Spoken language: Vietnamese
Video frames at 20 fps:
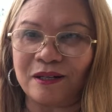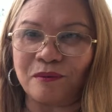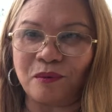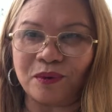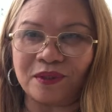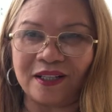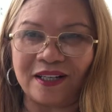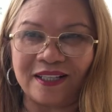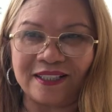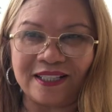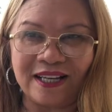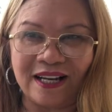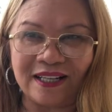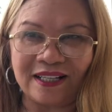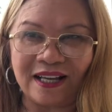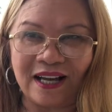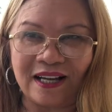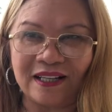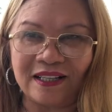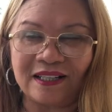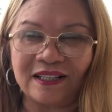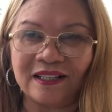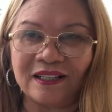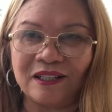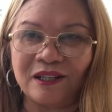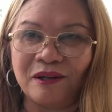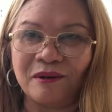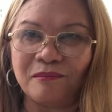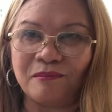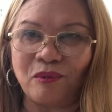trong một thời gian ngắn
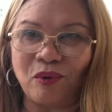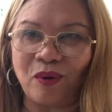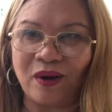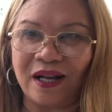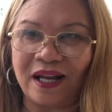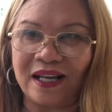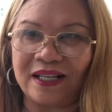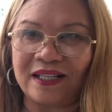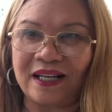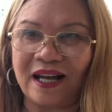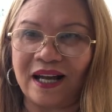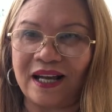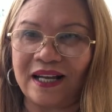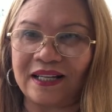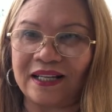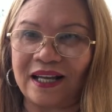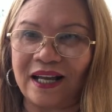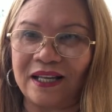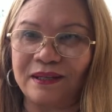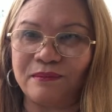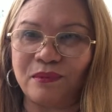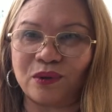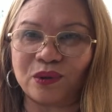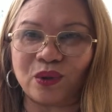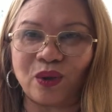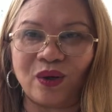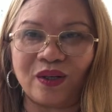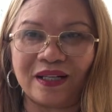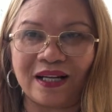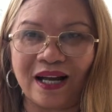một ngày hai ngày một
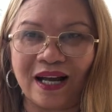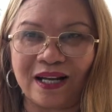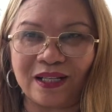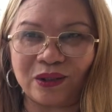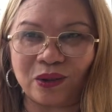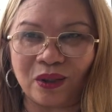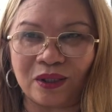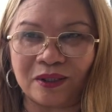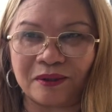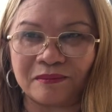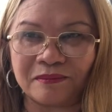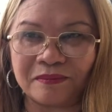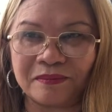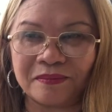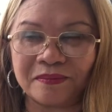tuần hai tuần